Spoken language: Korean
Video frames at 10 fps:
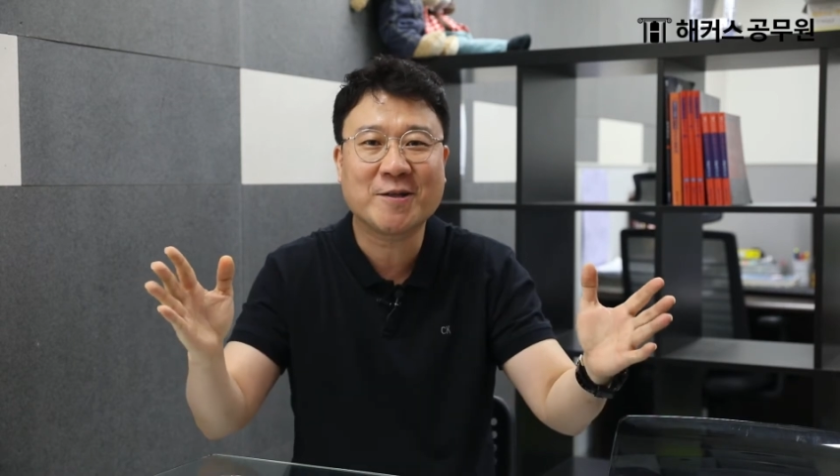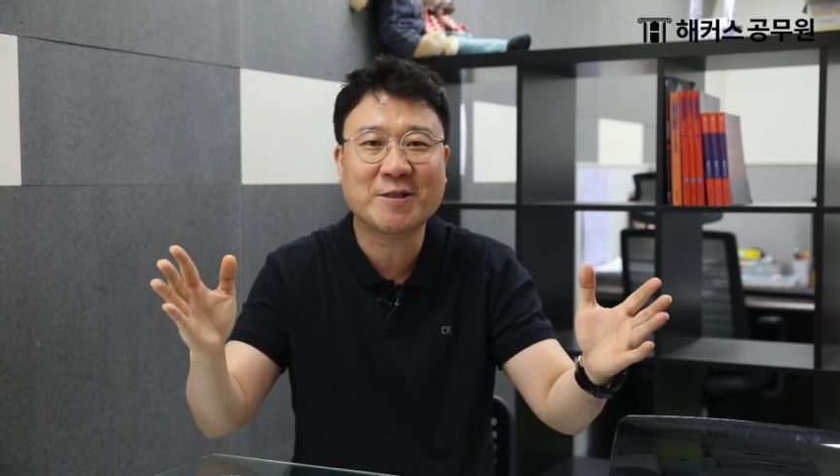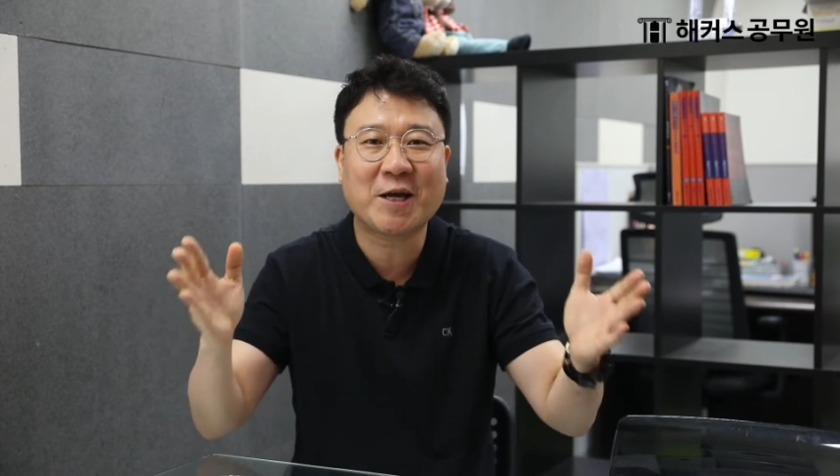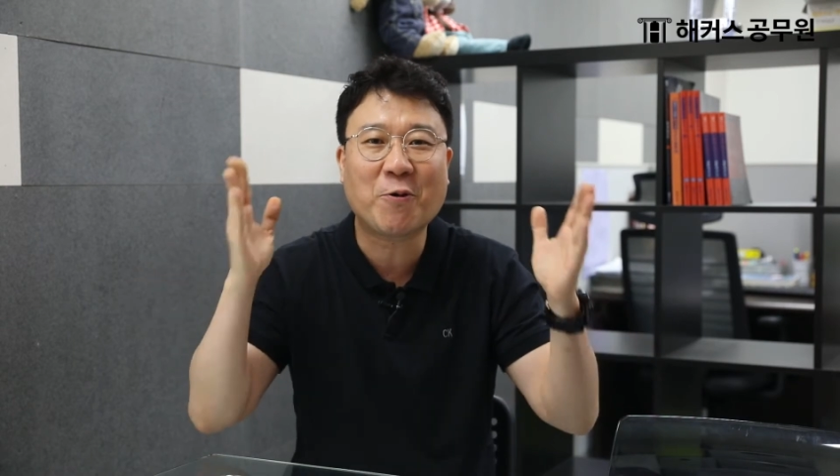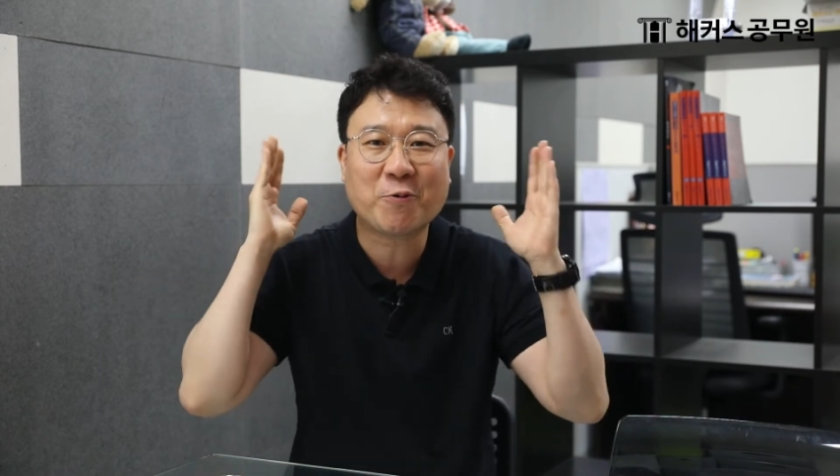
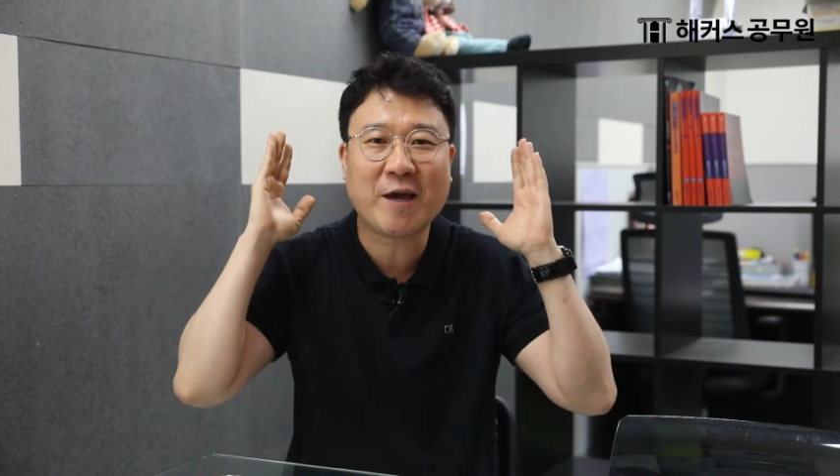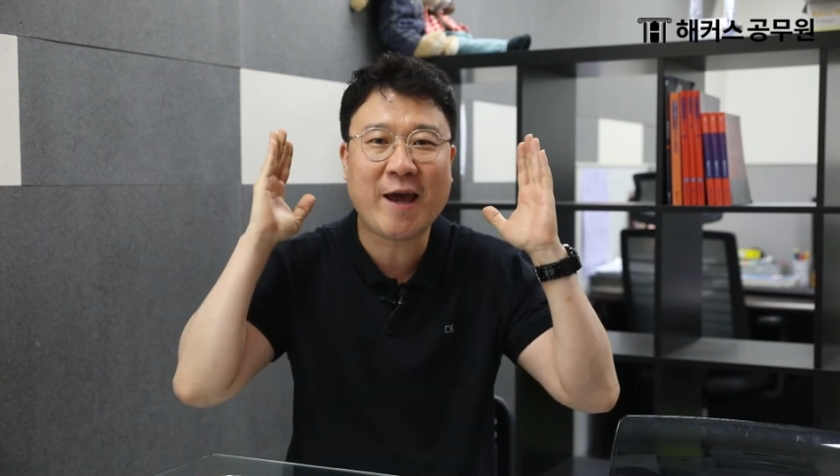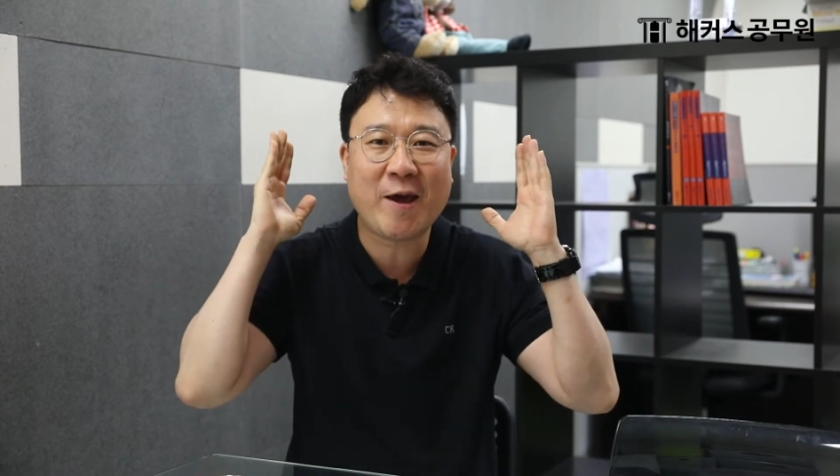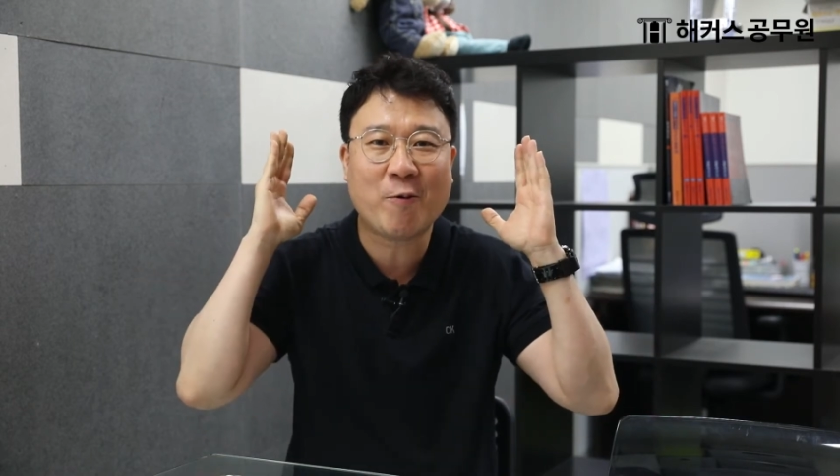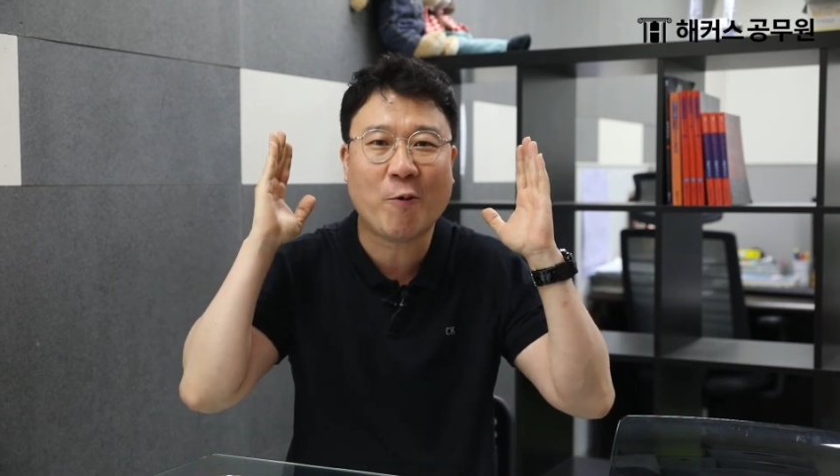
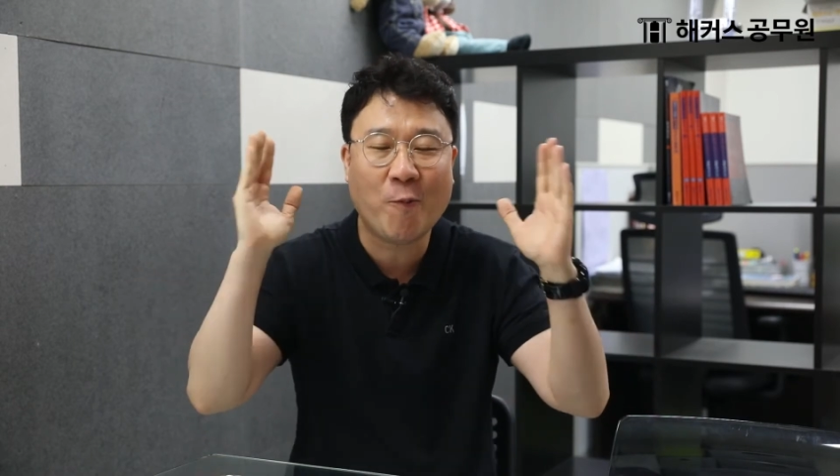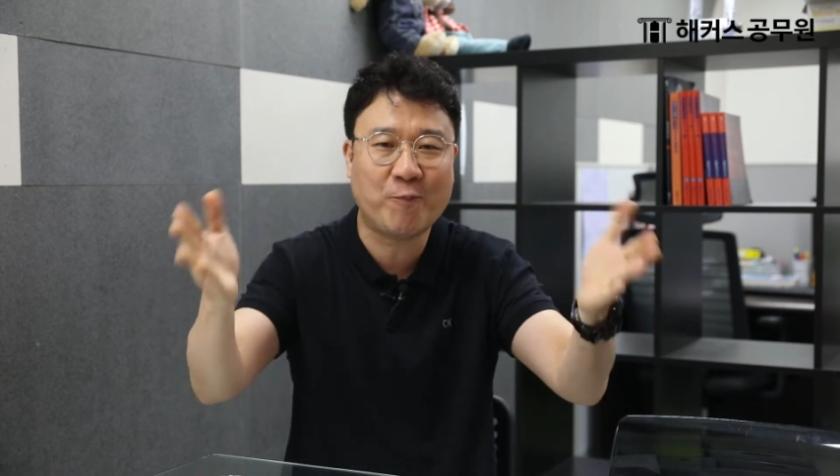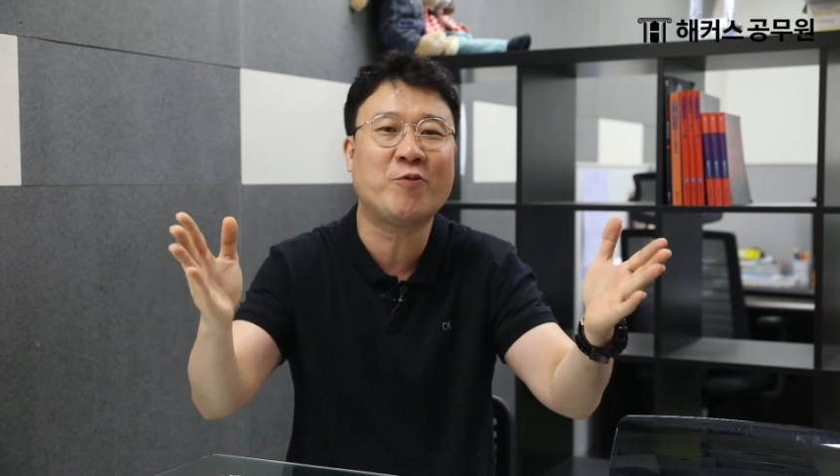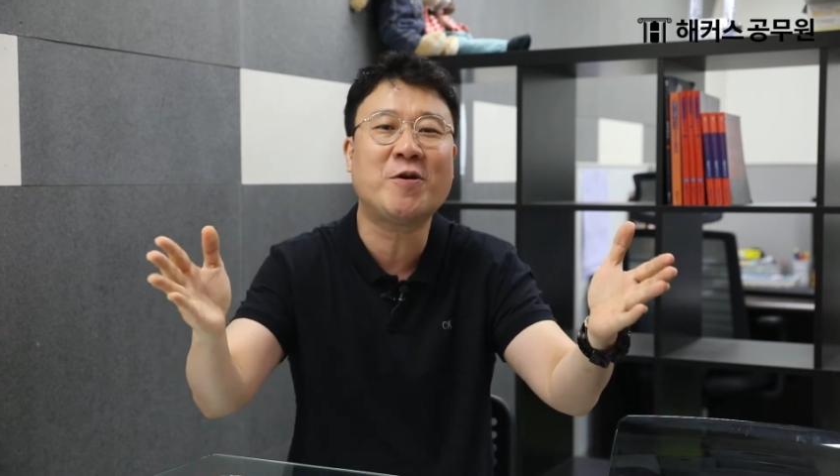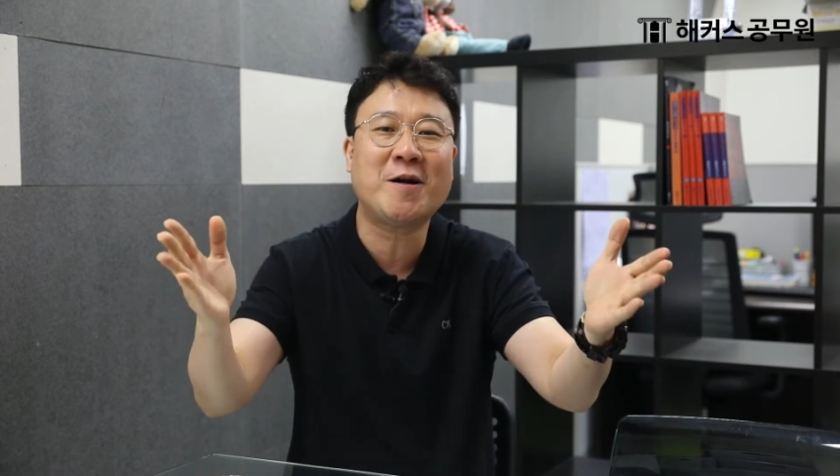새롭게
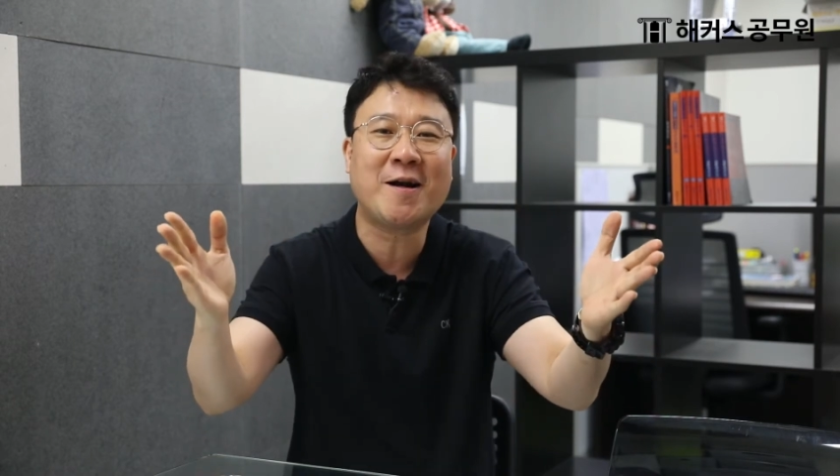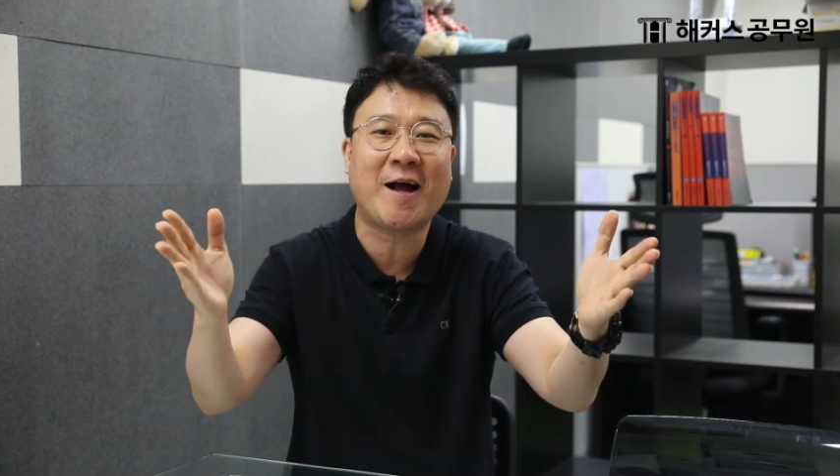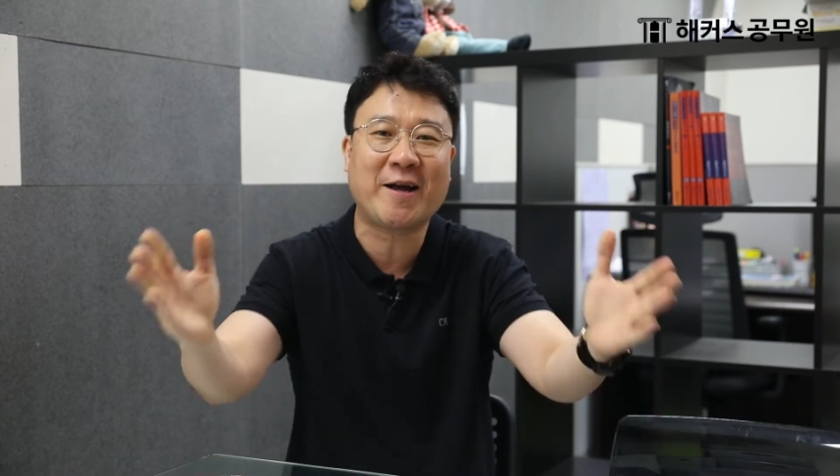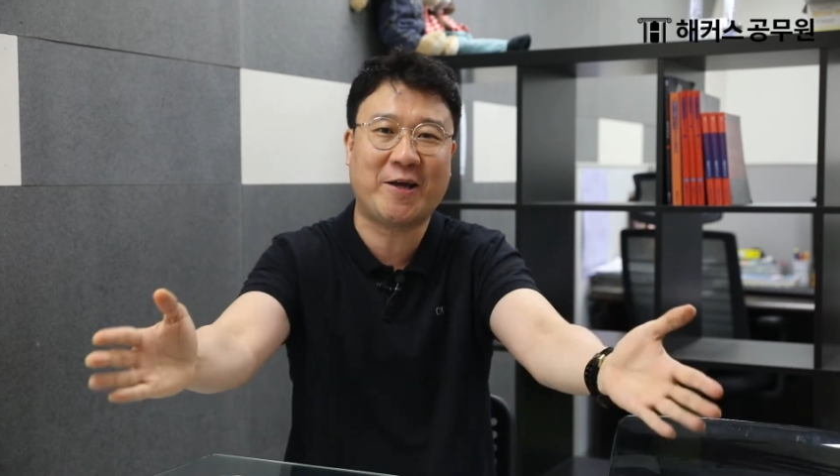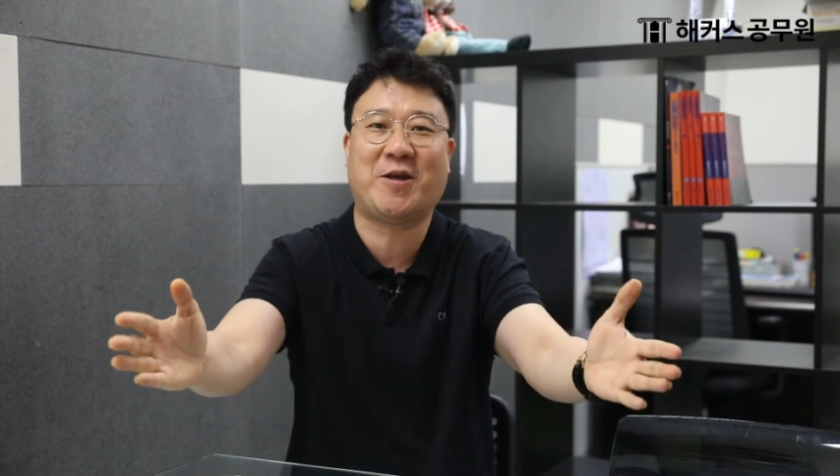오픈을
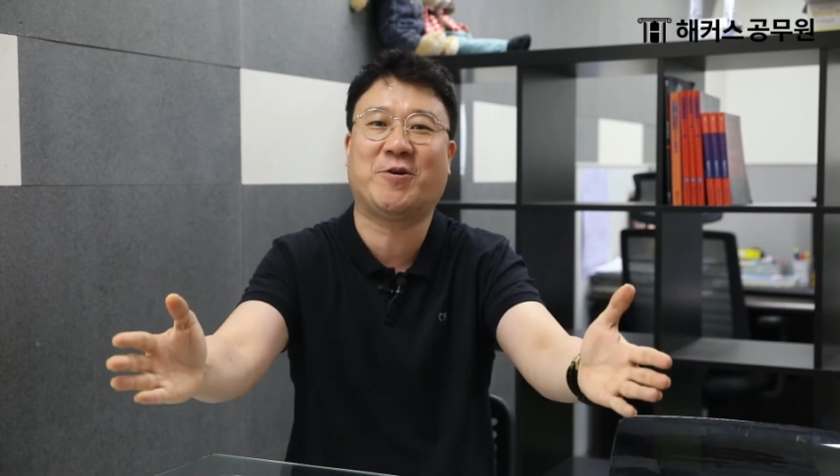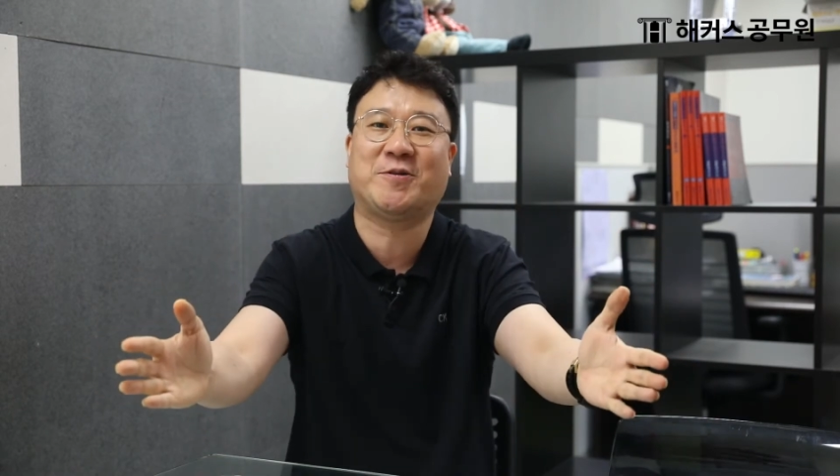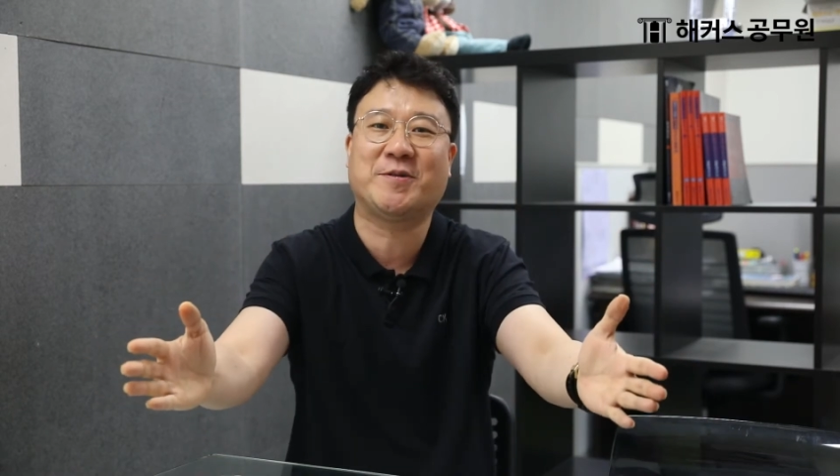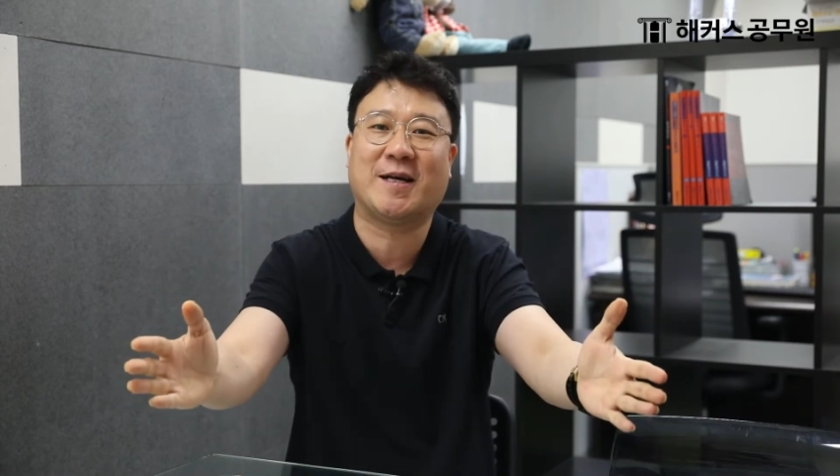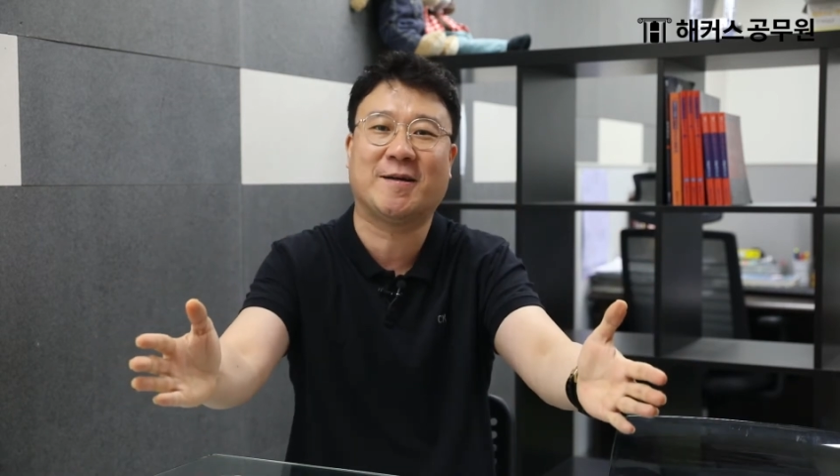하게
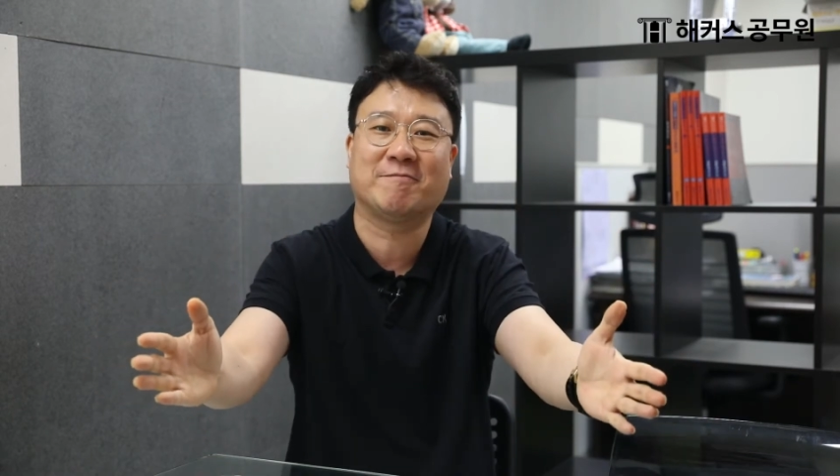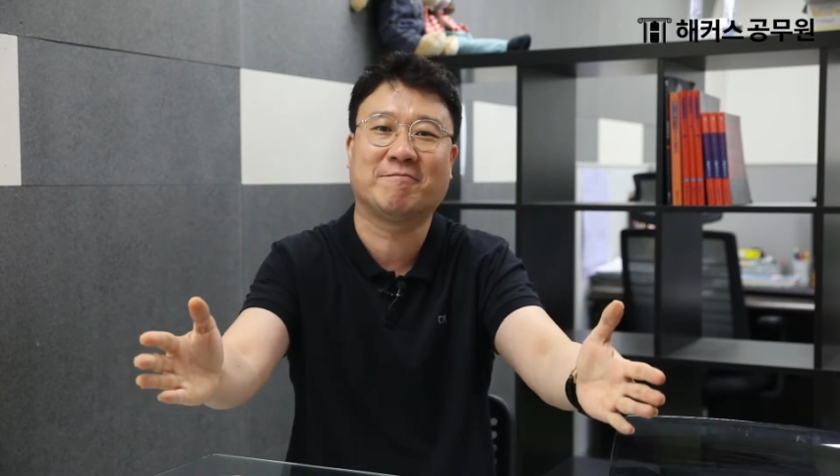되었습니다